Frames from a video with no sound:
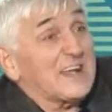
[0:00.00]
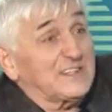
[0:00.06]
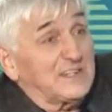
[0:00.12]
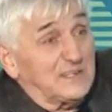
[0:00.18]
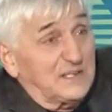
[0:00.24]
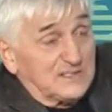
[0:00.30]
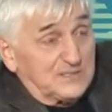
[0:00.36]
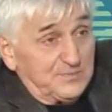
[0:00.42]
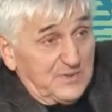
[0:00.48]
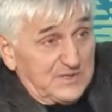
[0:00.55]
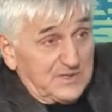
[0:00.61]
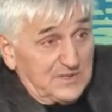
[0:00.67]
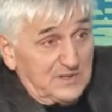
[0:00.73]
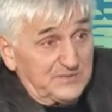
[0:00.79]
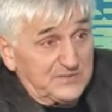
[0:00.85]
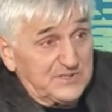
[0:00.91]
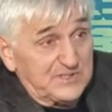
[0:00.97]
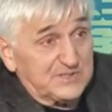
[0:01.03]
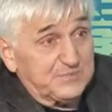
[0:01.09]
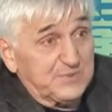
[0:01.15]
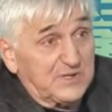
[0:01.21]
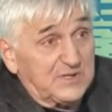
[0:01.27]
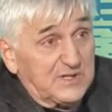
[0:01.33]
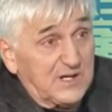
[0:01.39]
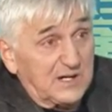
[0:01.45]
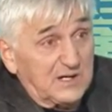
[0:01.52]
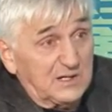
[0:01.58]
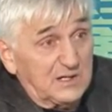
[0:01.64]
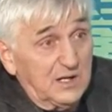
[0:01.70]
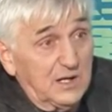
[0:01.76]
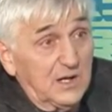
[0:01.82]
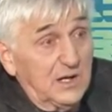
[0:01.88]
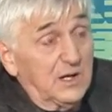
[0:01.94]
день отсмотрел все
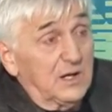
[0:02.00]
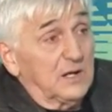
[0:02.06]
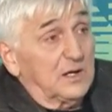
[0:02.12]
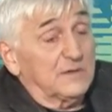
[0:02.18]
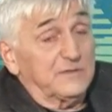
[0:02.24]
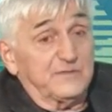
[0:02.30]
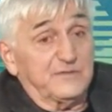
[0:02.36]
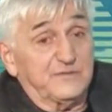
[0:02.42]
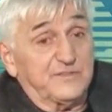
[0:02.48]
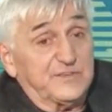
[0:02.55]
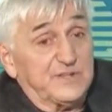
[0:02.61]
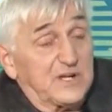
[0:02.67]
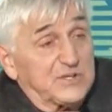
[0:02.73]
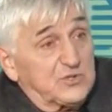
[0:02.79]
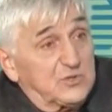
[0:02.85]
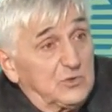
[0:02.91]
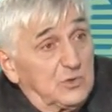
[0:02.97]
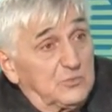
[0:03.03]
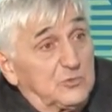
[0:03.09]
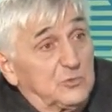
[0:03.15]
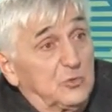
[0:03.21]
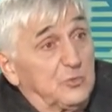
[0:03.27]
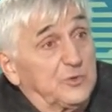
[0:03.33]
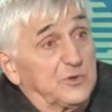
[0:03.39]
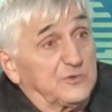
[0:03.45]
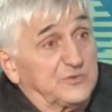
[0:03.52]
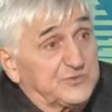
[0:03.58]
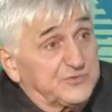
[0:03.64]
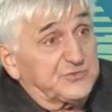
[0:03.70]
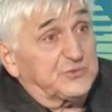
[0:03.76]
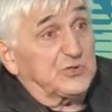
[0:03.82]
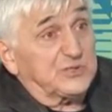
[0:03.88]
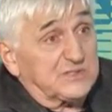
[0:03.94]
спектакли. В ночном клубе он
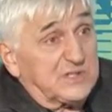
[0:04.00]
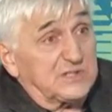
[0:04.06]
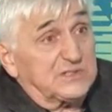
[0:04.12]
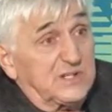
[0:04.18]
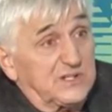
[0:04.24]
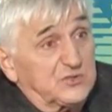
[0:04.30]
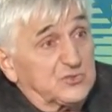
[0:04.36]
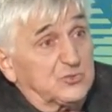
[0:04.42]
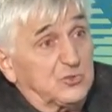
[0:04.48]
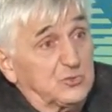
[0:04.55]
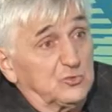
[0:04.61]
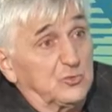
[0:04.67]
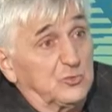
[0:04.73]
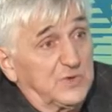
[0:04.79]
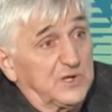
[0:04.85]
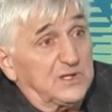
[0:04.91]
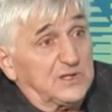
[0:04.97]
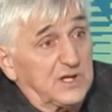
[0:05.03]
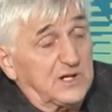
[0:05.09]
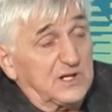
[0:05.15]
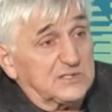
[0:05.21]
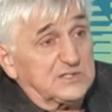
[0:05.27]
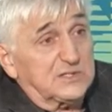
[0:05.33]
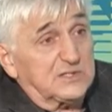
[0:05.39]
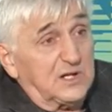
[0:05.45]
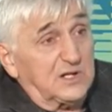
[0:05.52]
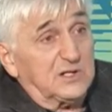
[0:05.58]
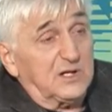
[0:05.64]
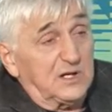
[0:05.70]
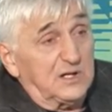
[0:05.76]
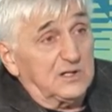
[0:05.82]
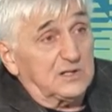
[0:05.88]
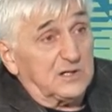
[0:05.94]
все сказал, что думает о нас и так
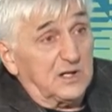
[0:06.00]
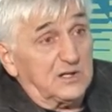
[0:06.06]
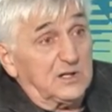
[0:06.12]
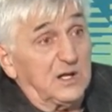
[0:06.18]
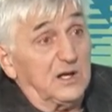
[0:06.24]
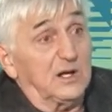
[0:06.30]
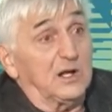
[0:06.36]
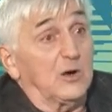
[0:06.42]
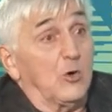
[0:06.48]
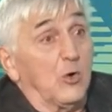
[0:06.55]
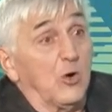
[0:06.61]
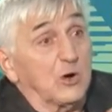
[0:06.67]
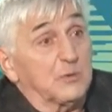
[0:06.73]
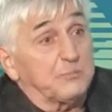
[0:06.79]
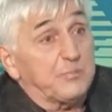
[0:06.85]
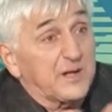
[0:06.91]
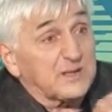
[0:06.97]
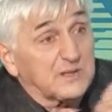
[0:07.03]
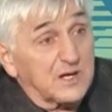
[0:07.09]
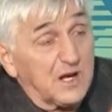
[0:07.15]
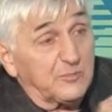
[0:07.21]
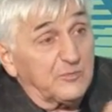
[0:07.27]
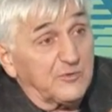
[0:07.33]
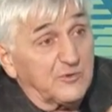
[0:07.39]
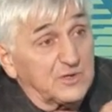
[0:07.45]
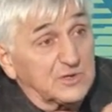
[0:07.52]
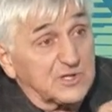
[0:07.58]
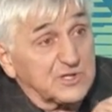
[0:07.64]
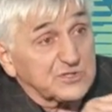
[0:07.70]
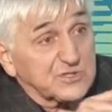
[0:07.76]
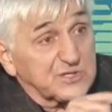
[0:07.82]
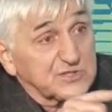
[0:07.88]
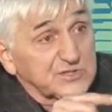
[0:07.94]
далее, и так далее. Он угу. потребовал
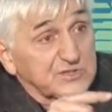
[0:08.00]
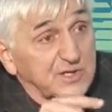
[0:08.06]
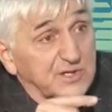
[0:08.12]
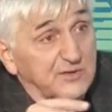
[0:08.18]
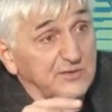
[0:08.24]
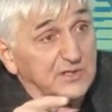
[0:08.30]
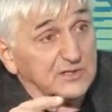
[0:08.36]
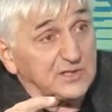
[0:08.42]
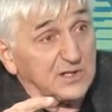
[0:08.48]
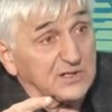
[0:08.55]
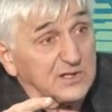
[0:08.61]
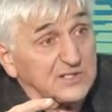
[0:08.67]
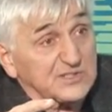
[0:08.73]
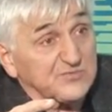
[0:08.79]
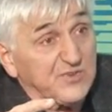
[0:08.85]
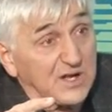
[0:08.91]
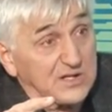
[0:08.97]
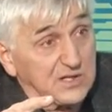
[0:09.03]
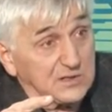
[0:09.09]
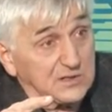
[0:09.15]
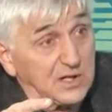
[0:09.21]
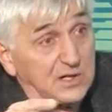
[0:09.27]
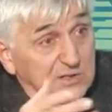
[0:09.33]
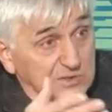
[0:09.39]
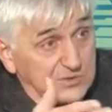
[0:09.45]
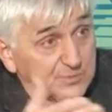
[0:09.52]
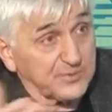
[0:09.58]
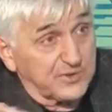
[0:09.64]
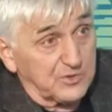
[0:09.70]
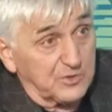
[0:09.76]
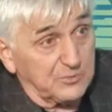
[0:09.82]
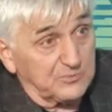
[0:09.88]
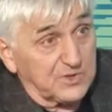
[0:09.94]
на шесть человек тогда звание дали же.
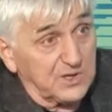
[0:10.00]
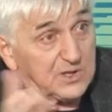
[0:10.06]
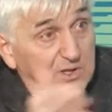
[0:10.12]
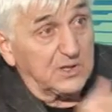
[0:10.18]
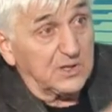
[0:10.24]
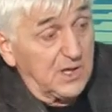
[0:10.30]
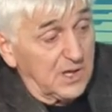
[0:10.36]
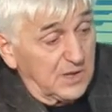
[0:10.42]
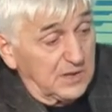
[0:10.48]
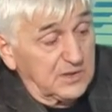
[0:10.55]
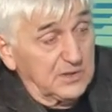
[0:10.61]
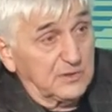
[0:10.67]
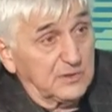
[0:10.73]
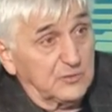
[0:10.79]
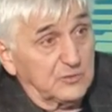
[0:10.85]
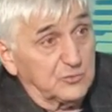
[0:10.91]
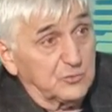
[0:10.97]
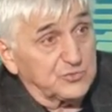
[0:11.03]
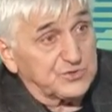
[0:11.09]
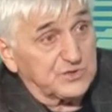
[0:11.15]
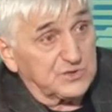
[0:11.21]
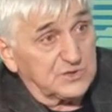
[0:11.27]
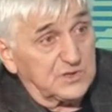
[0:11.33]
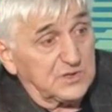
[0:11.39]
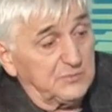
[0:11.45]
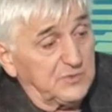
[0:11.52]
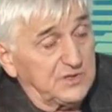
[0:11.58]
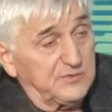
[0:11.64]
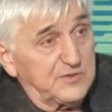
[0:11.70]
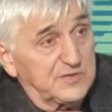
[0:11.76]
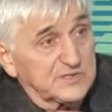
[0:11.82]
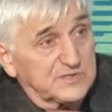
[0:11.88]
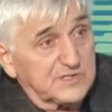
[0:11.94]
При нем дали и Глущенко, и
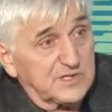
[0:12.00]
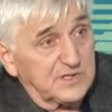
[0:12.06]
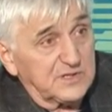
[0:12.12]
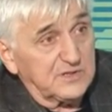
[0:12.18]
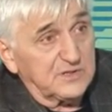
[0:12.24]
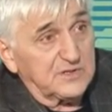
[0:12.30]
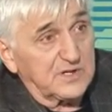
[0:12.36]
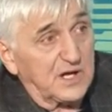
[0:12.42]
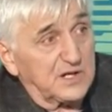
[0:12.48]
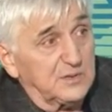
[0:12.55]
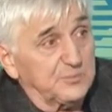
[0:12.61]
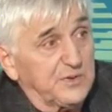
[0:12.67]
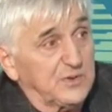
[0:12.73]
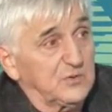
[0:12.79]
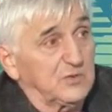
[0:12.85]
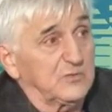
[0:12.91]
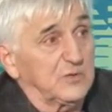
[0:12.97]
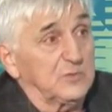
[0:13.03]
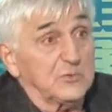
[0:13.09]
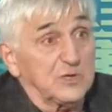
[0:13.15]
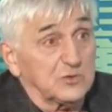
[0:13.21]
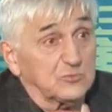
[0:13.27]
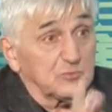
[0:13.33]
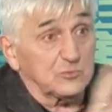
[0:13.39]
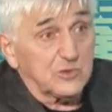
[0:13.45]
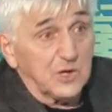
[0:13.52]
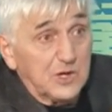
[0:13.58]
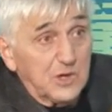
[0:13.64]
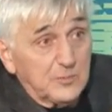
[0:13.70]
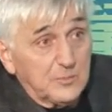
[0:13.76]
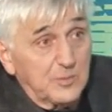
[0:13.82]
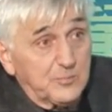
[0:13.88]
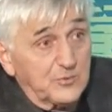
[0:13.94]
Мальвинская, и Яна Панова, и мне тут
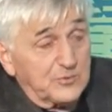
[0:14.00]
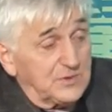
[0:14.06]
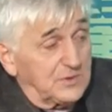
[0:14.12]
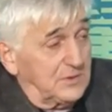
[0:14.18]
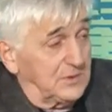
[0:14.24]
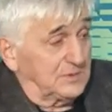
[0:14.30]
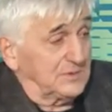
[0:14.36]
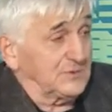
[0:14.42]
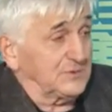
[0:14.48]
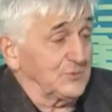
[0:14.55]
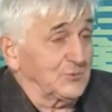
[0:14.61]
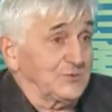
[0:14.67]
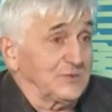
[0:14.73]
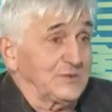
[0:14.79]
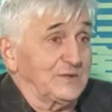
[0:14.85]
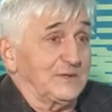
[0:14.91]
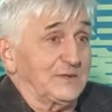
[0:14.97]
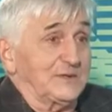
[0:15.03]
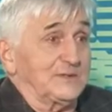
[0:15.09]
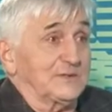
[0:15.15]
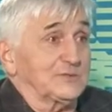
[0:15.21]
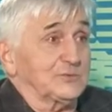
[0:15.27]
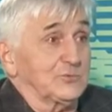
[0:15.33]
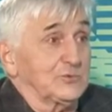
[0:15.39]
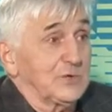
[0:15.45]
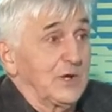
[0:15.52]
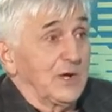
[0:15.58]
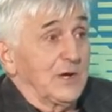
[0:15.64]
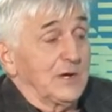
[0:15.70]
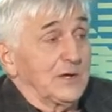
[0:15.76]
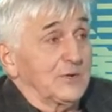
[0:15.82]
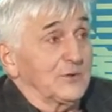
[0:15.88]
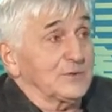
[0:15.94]
по пути заслуженный деятель искусств.
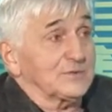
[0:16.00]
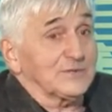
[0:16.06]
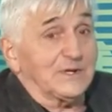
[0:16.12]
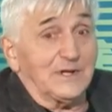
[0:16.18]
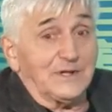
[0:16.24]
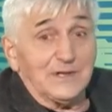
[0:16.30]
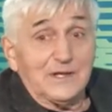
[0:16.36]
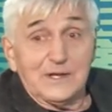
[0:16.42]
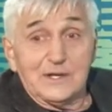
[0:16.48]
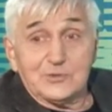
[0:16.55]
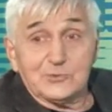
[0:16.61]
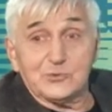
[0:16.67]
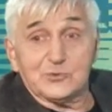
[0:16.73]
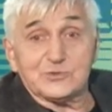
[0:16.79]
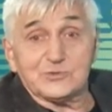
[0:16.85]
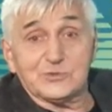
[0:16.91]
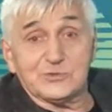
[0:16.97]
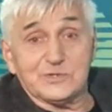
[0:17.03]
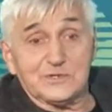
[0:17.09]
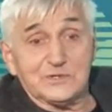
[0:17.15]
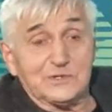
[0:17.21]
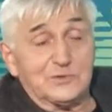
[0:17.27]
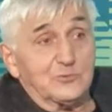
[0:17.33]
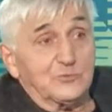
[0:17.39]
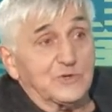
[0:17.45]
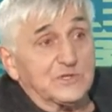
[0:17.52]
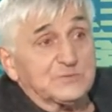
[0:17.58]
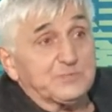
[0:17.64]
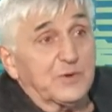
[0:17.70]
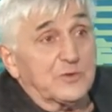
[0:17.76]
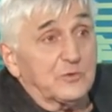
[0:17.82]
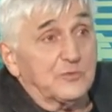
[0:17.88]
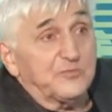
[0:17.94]
И он сказал, то, что делает у вас
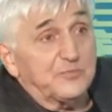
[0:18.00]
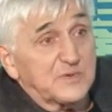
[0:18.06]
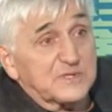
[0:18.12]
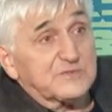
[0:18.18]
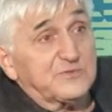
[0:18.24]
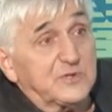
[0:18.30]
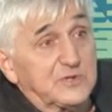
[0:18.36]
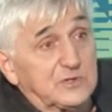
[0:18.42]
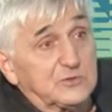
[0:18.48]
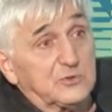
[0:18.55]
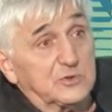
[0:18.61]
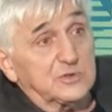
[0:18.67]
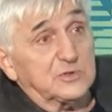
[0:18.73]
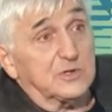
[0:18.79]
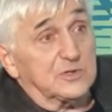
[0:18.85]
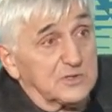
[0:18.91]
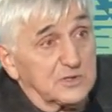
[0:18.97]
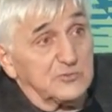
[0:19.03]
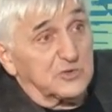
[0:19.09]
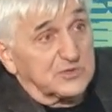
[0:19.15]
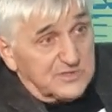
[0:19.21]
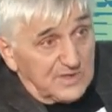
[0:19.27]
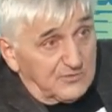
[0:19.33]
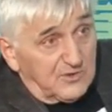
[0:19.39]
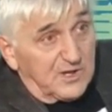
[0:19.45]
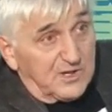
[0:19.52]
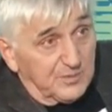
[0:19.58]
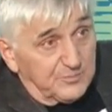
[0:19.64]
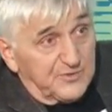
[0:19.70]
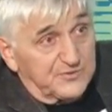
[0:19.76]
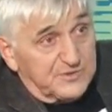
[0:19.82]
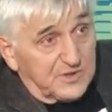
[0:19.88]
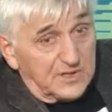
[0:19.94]
Панов, в Москве никто не... Это его слова, я
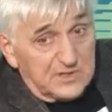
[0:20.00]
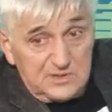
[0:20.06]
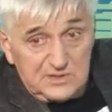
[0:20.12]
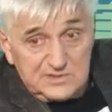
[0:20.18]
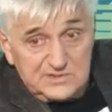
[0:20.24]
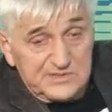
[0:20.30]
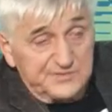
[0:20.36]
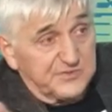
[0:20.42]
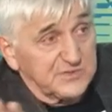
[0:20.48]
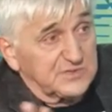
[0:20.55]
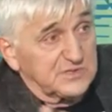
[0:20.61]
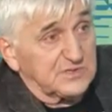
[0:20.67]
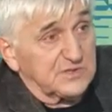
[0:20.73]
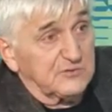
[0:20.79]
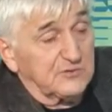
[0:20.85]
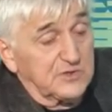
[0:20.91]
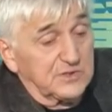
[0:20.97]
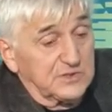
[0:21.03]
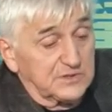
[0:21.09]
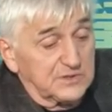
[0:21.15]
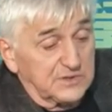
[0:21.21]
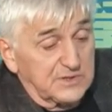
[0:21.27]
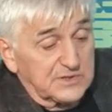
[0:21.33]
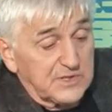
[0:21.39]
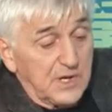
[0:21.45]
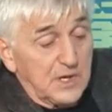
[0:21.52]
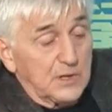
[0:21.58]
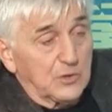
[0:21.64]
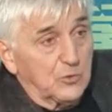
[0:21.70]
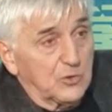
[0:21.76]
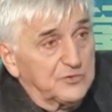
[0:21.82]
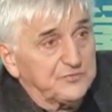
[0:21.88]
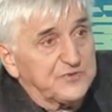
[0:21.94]
повторяю, они зафиксированы где-то есть.
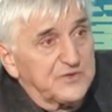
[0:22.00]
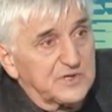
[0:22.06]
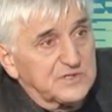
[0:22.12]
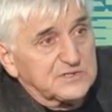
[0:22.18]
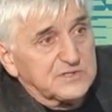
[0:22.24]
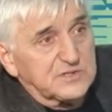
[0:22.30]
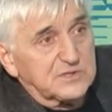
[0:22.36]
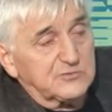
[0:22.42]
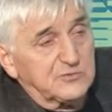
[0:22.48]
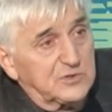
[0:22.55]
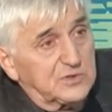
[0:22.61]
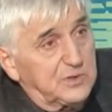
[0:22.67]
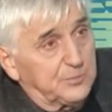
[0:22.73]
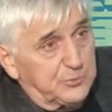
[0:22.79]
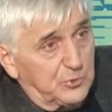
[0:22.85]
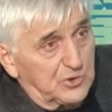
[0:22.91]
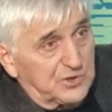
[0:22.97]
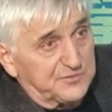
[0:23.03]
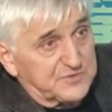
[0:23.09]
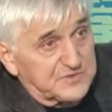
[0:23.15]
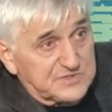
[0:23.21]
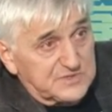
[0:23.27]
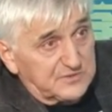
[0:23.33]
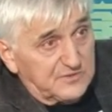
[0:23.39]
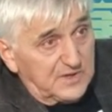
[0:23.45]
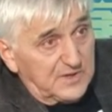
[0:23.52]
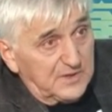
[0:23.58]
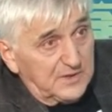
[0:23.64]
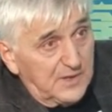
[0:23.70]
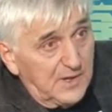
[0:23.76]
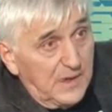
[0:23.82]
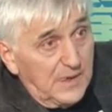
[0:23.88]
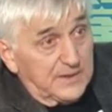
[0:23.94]
Он финансировал неплохо фестиваль.
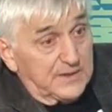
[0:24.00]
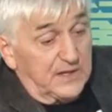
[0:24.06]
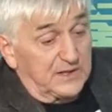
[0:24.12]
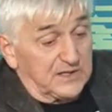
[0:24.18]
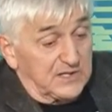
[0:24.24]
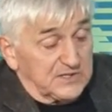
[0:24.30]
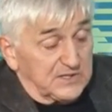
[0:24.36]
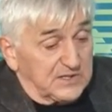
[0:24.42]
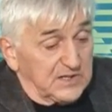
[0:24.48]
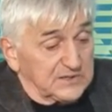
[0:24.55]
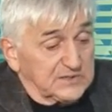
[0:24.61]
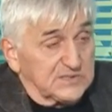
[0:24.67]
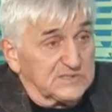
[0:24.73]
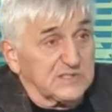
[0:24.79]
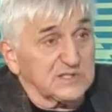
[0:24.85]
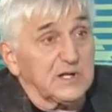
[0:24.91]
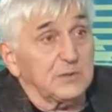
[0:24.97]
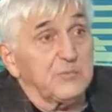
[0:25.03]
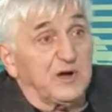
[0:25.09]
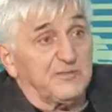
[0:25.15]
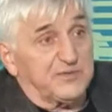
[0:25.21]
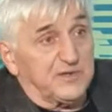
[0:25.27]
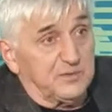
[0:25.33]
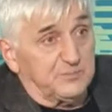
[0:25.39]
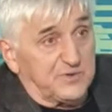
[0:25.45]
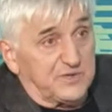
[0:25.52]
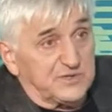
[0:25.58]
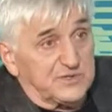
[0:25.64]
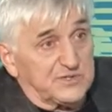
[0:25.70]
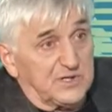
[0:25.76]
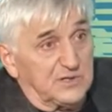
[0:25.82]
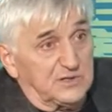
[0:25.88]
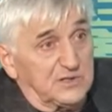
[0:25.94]
Я даже как-то за добавкой
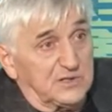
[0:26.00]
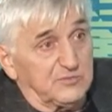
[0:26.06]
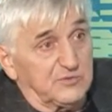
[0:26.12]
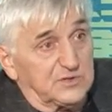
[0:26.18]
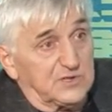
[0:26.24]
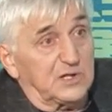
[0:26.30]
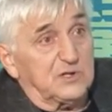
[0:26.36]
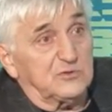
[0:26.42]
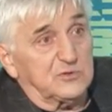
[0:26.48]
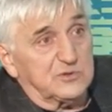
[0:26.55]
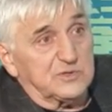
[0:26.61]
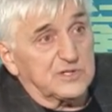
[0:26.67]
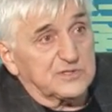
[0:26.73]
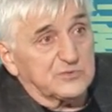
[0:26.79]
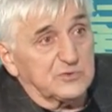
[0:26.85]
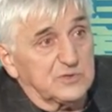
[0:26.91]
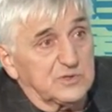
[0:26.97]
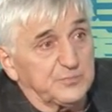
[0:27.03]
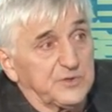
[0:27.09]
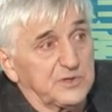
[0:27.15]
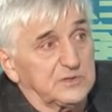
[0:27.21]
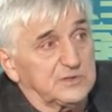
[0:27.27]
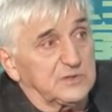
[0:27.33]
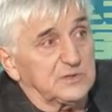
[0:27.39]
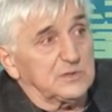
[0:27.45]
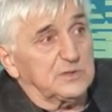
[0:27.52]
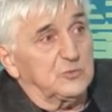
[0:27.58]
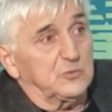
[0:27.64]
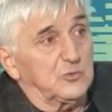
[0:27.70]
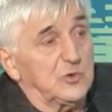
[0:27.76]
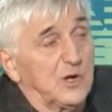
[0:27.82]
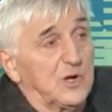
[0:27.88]
приезжал, не хватало. Вот я сегодня полетел к нему,